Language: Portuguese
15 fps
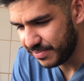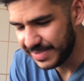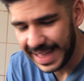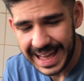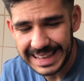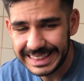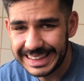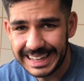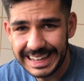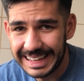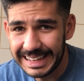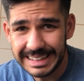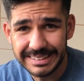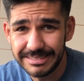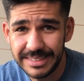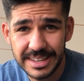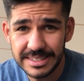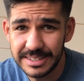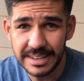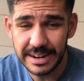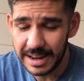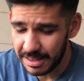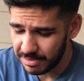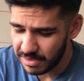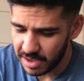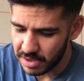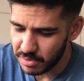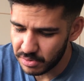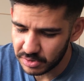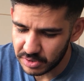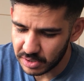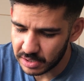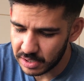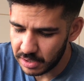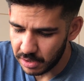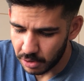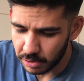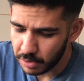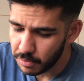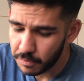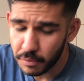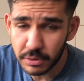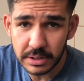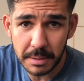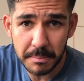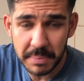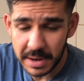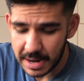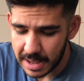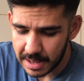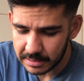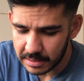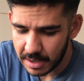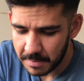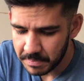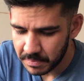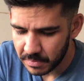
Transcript: Nada, não tem segredo nenhum isso aqui. Eu não vou temperar, tá?